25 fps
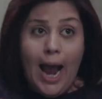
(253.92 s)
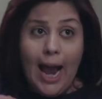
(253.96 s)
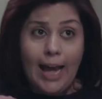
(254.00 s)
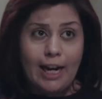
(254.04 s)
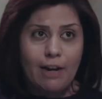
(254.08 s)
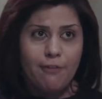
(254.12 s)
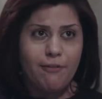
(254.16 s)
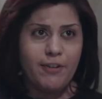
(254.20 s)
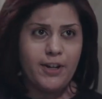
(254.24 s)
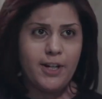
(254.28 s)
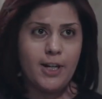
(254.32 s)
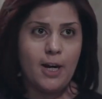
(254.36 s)

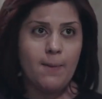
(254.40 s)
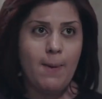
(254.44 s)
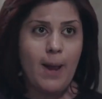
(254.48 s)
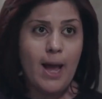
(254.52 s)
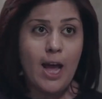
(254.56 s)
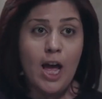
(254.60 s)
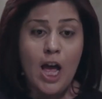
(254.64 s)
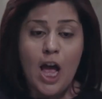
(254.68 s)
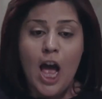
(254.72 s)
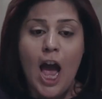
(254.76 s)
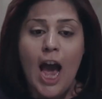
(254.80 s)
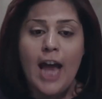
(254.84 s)
على فكره
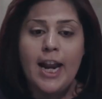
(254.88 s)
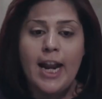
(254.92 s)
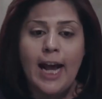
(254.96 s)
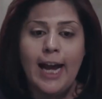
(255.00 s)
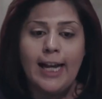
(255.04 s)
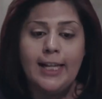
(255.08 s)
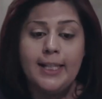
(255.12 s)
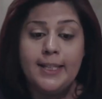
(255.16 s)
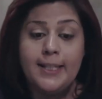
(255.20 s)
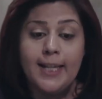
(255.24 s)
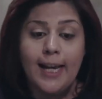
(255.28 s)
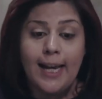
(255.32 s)
بقى انا
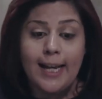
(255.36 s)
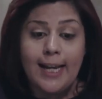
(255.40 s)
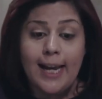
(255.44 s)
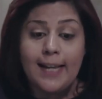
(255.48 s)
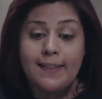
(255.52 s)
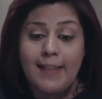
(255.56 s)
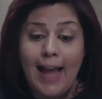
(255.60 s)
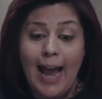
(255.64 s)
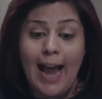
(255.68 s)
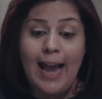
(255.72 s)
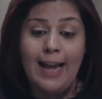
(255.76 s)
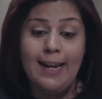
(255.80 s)
عندي
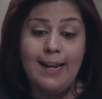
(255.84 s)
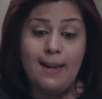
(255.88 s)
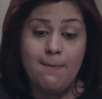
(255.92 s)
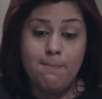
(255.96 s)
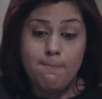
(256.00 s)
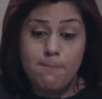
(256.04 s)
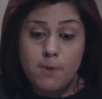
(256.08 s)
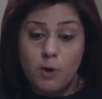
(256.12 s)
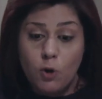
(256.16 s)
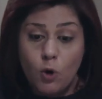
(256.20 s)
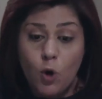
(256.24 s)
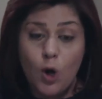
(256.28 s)
حاجات احلى
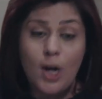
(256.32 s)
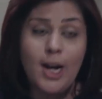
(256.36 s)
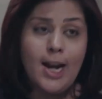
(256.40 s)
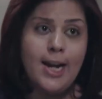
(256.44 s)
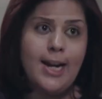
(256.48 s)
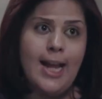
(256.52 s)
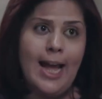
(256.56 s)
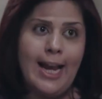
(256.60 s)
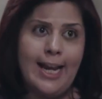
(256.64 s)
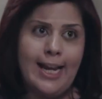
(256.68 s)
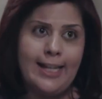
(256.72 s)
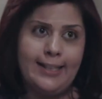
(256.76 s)
من
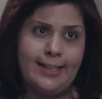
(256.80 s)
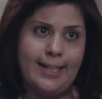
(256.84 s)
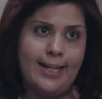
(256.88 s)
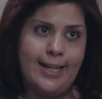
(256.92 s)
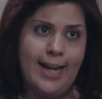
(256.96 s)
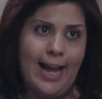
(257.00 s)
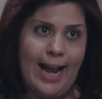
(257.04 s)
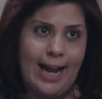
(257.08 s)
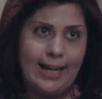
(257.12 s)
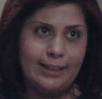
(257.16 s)
كل الحاجات اللي